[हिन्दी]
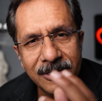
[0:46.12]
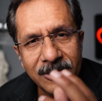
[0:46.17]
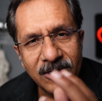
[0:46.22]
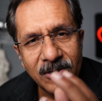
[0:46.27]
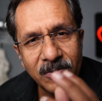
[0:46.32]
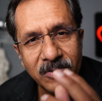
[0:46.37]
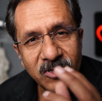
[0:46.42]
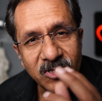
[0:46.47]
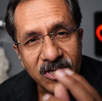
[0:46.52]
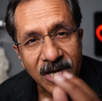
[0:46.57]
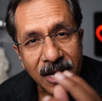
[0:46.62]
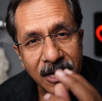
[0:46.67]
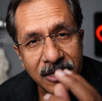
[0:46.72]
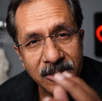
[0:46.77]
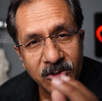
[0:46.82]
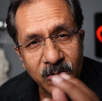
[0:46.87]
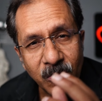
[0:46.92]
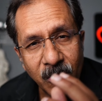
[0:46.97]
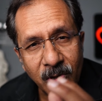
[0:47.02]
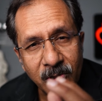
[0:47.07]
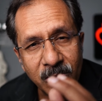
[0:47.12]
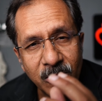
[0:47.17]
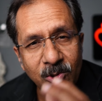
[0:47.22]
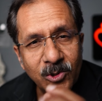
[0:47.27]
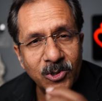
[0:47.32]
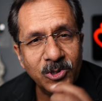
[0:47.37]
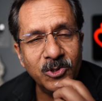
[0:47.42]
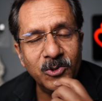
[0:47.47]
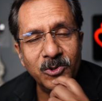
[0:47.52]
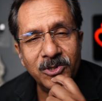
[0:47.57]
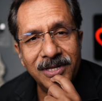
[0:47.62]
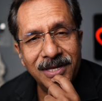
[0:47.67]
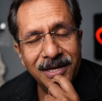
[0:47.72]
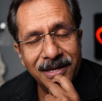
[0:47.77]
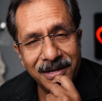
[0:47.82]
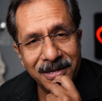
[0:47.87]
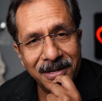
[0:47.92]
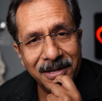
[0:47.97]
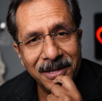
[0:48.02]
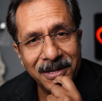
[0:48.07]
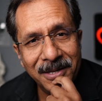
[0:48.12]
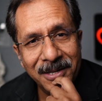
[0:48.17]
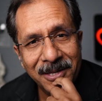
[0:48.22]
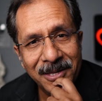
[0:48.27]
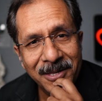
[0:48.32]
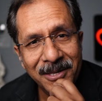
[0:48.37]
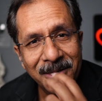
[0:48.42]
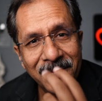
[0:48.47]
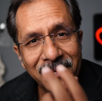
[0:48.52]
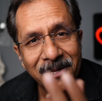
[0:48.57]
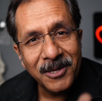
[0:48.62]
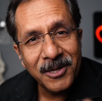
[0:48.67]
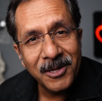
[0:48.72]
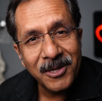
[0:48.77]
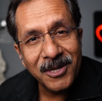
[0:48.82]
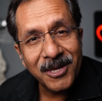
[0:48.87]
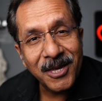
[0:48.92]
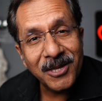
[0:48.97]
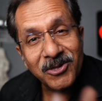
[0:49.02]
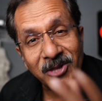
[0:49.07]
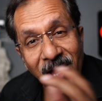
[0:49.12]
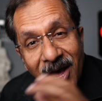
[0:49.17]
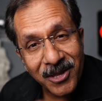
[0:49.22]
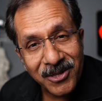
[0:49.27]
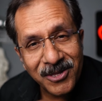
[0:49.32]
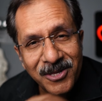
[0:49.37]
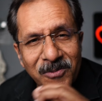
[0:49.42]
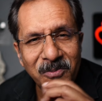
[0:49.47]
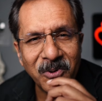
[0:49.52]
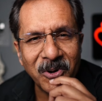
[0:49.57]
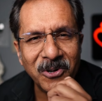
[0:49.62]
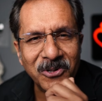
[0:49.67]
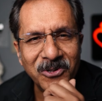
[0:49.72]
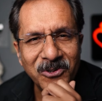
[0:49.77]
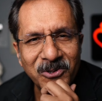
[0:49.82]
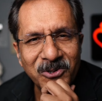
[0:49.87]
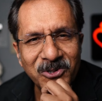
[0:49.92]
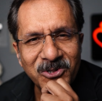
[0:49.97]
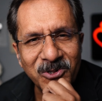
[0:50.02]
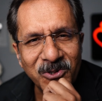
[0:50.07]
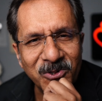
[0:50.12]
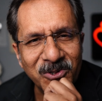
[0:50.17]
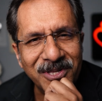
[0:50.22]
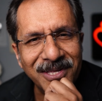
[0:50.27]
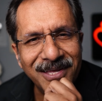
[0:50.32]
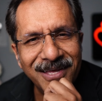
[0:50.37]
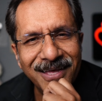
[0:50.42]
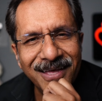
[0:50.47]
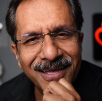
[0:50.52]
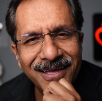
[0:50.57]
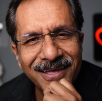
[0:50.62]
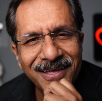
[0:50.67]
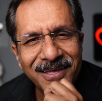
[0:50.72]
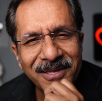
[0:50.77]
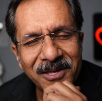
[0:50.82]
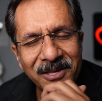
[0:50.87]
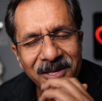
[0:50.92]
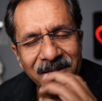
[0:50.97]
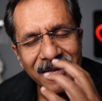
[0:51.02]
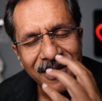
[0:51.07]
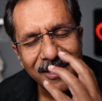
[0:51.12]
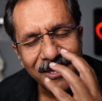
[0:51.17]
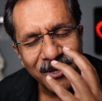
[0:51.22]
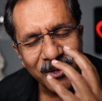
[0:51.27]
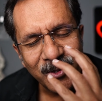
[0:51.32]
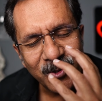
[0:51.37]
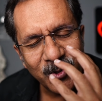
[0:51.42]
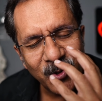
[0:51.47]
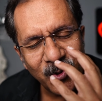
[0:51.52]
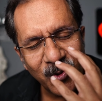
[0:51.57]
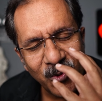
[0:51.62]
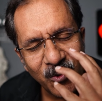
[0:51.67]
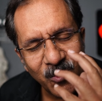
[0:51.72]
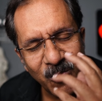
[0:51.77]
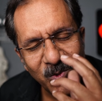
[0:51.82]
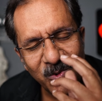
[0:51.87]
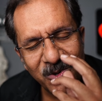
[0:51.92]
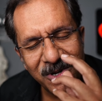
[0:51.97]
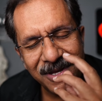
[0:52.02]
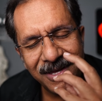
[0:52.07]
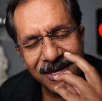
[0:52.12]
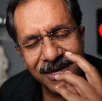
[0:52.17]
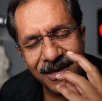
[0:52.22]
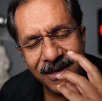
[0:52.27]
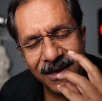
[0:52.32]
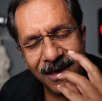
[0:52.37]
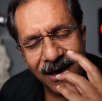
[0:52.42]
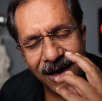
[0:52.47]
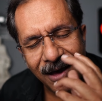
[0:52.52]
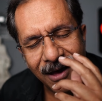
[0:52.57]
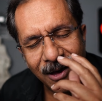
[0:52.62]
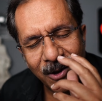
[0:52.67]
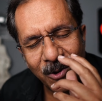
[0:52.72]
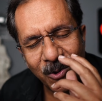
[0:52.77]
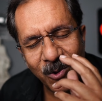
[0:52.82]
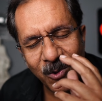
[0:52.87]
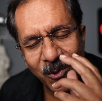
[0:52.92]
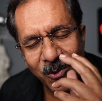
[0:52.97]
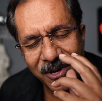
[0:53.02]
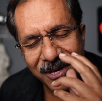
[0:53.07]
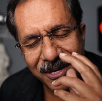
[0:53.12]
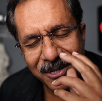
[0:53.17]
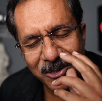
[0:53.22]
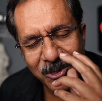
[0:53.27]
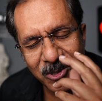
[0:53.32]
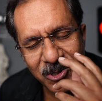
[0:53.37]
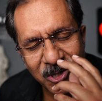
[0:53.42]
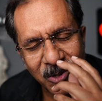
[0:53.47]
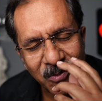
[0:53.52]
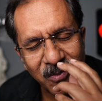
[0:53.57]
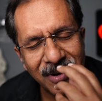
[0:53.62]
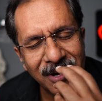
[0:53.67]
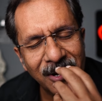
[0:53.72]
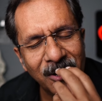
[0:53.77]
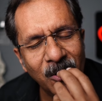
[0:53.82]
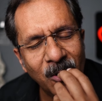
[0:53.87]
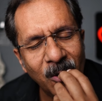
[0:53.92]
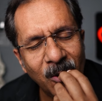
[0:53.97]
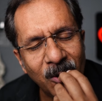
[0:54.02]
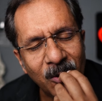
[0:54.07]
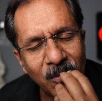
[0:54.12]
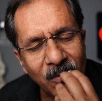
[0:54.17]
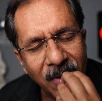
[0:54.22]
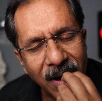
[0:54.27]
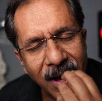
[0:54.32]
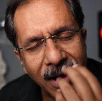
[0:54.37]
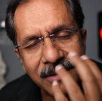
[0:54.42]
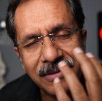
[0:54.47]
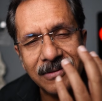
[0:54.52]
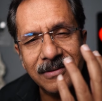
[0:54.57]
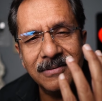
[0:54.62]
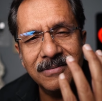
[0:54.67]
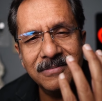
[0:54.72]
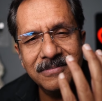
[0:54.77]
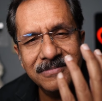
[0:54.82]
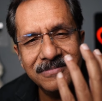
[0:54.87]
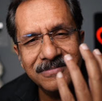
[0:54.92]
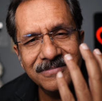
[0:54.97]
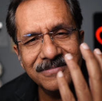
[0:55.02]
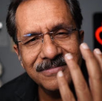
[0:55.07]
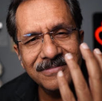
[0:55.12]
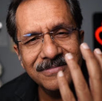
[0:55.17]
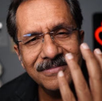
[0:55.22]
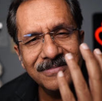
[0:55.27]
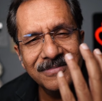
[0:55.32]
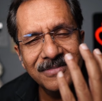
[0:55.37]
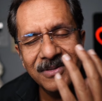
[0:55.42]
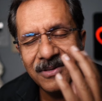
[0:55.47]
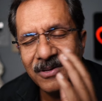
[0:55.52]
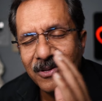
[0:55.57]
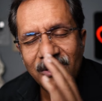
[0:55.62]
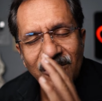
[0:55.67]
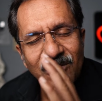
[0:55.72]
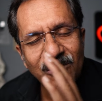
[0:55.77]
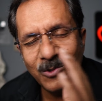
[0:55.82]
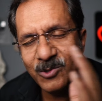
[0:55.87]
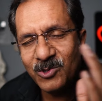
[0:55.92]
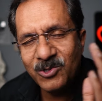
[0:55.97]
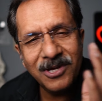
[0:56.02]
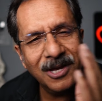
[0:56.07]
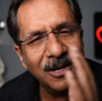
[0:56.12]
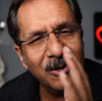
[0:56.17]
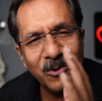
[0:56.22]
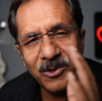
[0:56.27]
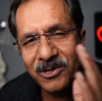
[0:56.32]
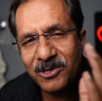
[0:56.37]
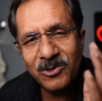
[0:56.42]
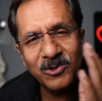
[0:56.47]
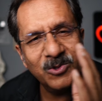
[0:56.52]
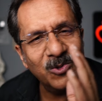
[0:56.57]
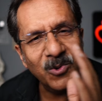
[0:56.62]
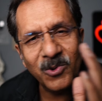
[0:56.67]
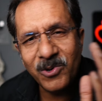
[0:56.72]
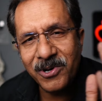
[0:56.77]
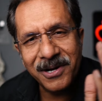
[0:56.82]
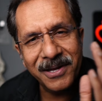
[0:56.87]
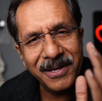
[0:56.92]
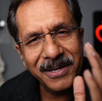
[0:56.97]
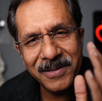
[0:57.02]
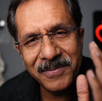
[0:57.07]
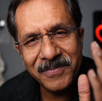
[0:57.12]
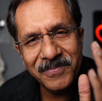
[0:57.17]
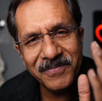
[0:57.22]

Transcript: जब सास बहुत खुश होती है ना या दादी बहुत खुश होती है तो उनकी आंखों की चमक और बात उसका कोई तोड़ नहीं